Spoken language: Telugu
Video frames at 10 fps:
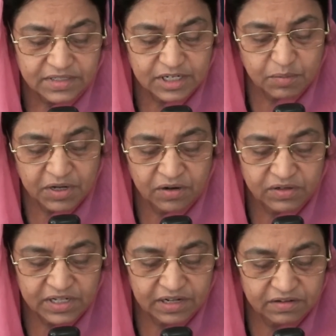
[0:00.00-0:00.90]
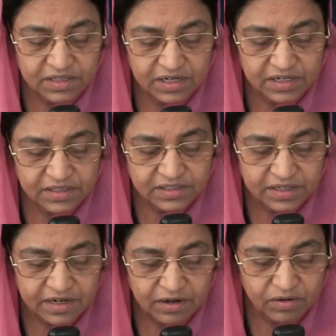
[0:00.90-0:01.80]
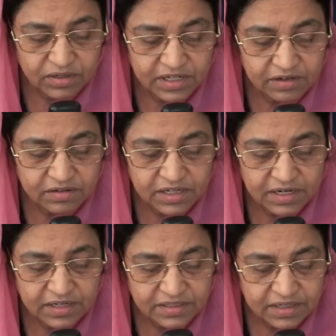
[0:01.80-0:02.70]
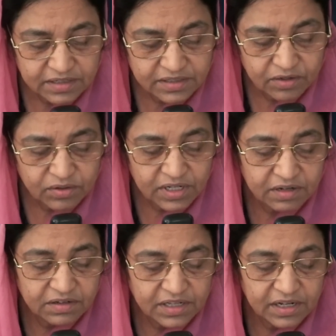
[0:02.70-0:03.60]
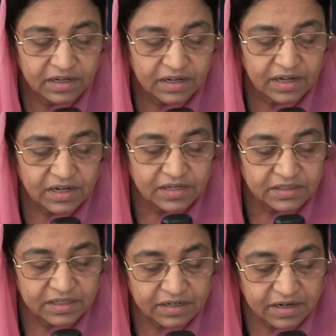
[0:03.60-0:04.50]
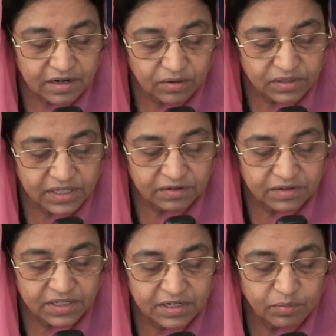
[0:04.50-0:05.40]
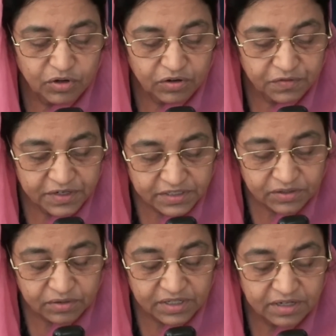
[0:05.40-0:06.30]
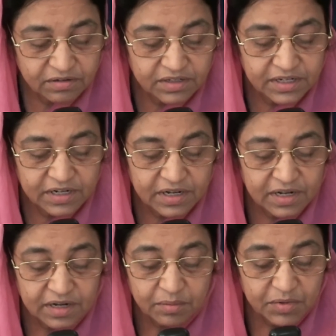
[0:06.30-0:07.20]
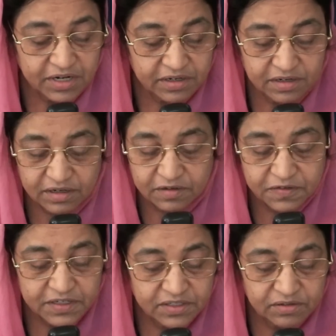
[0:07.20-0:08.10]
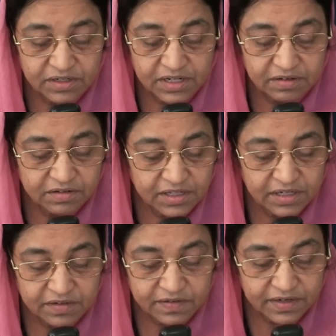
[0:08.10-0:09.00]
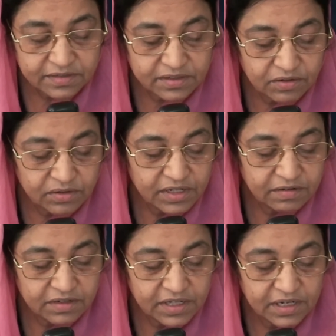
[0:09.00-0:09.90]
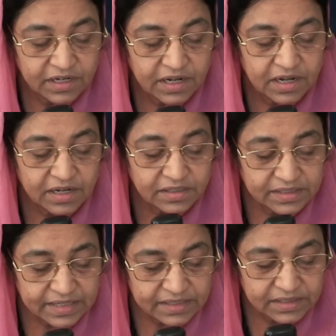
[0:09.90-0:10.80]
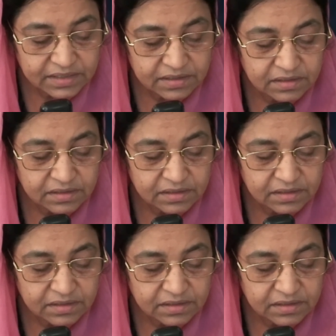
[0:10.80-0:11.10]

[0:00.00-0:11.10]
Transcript: సినిమాలో ఒక దేవతలే సీరియల్ ఒక దేవతలే సెక్స్ ఒక దేవతే సిగరెట్లు ఒక దేవతే బాయ్ ఫ్రెండ్స్ ఒక దేవతే మరి గర్ల్ ఫ్రెండ్స్ ఒక దేవతే డ్రగ్స్ ఒక దేవతే సెక్స్